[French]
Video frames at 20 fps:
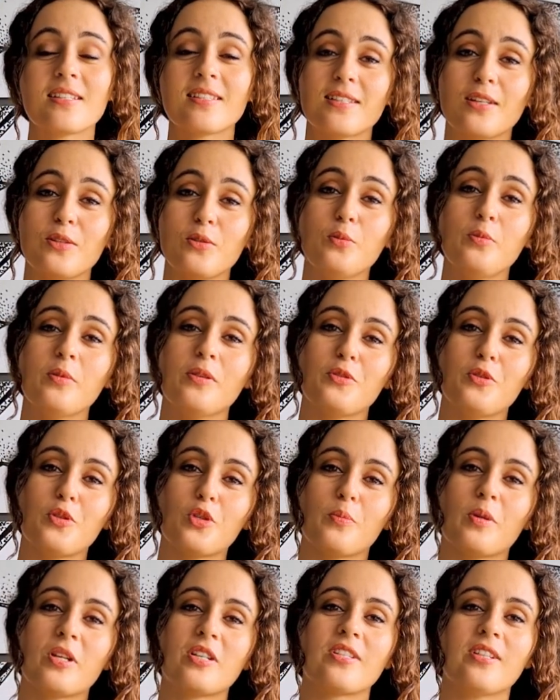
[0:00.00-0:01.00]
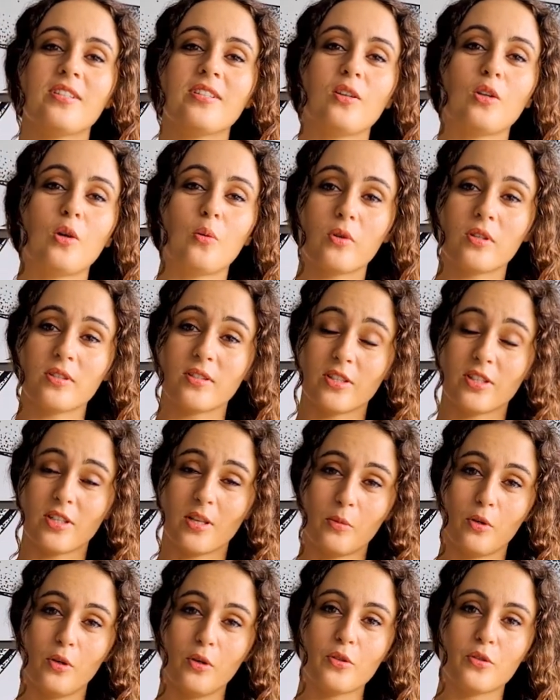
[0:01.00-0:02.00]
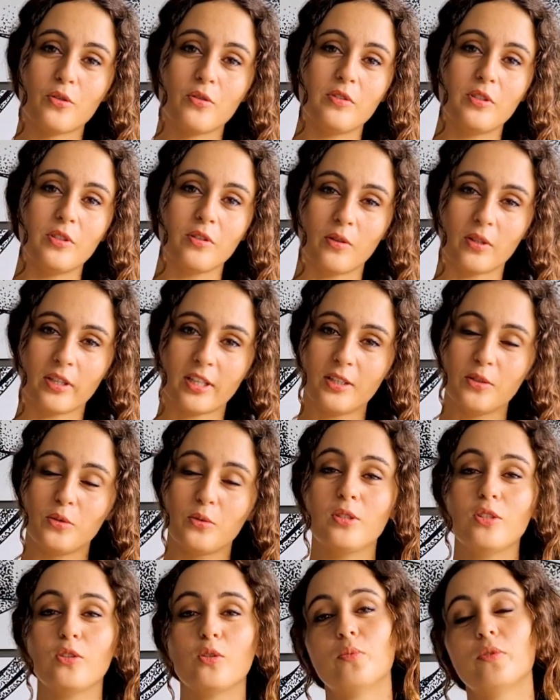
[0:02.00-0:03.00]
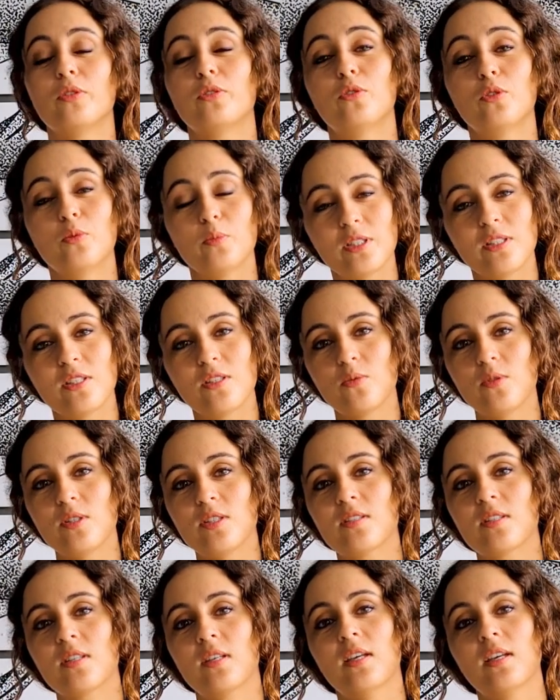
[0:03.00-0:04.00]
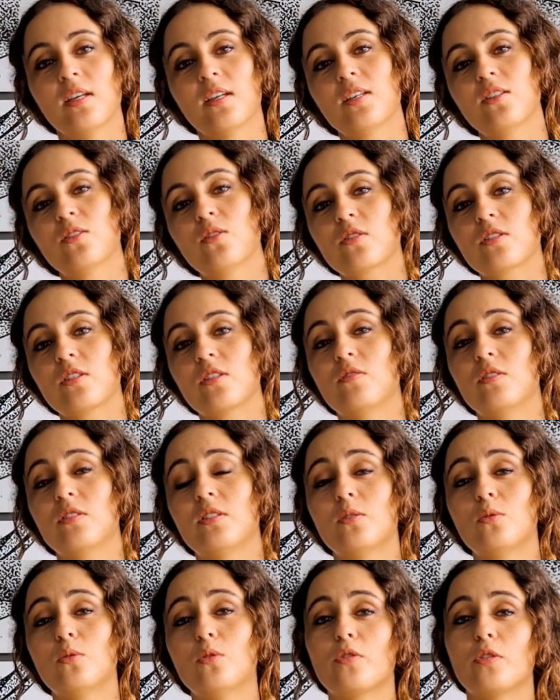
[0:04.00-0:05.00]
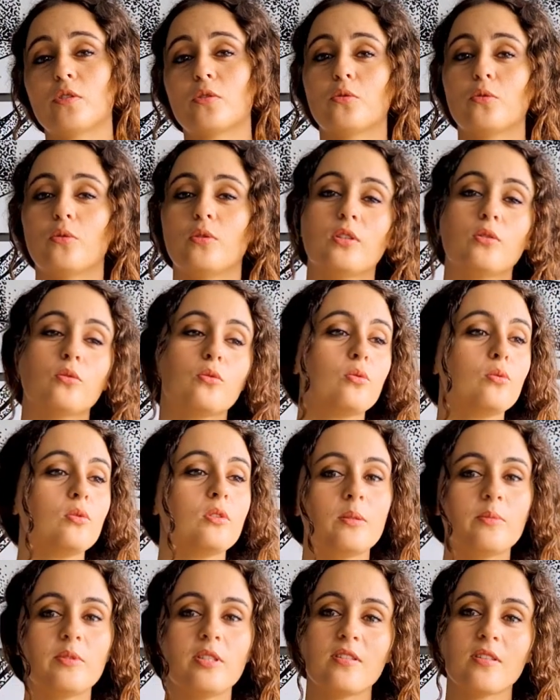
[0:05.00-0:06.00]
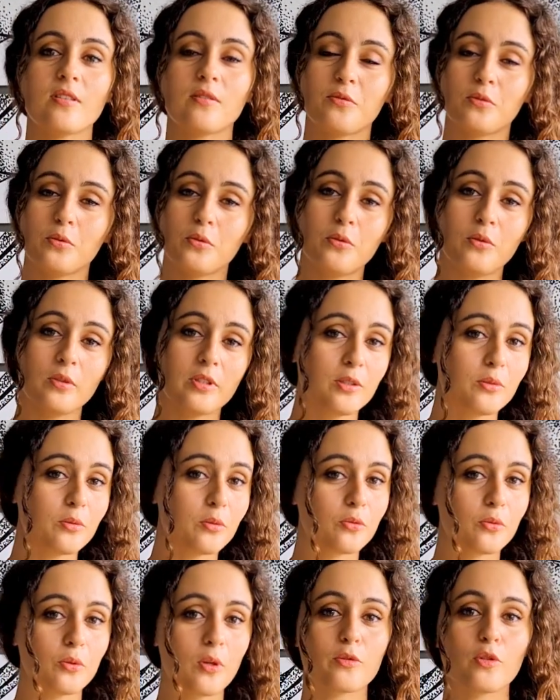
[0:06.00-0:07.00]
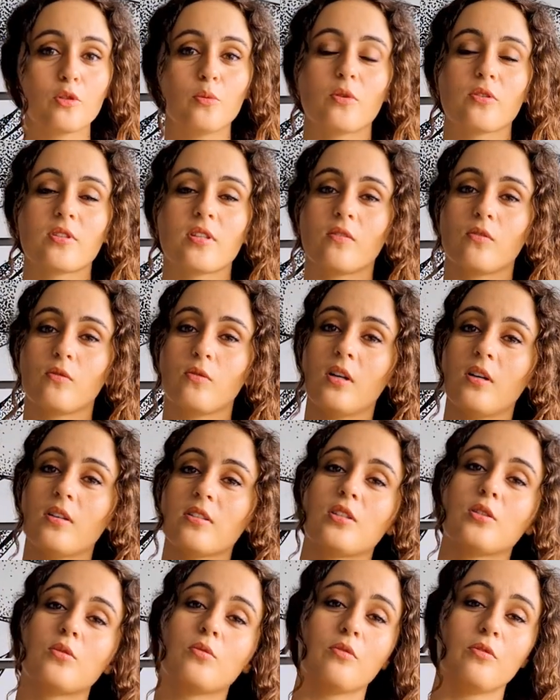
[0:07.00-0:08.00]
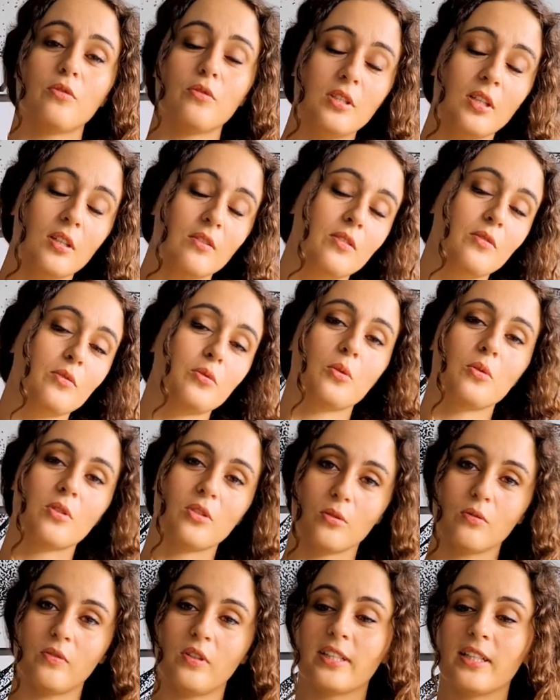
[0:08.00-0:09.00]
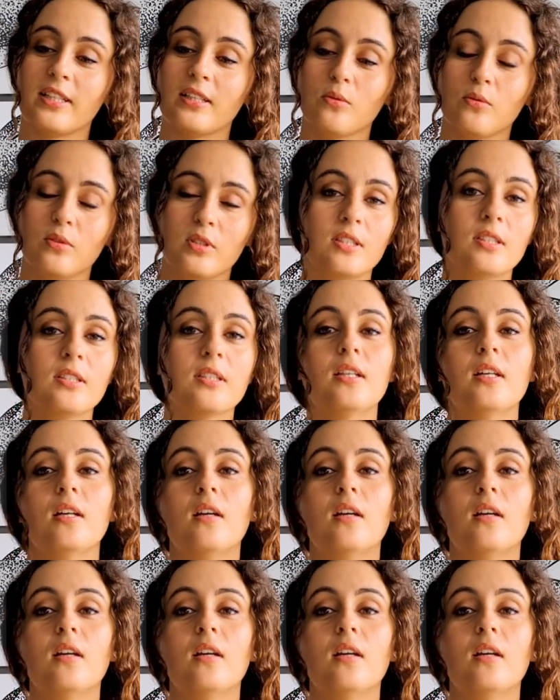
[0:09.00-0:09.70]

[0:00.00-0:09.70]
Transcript: Salut, bienvenue sur ma chaîne. Alors moi c'est Shamrock, je vis en Calédonie depuis 2018 et dans cette vidéo je vais te donner toutes les petites infos qu'il te faut absolument savoir si tu veux venir vivre toi aussi en Nouvelle-Calédonie.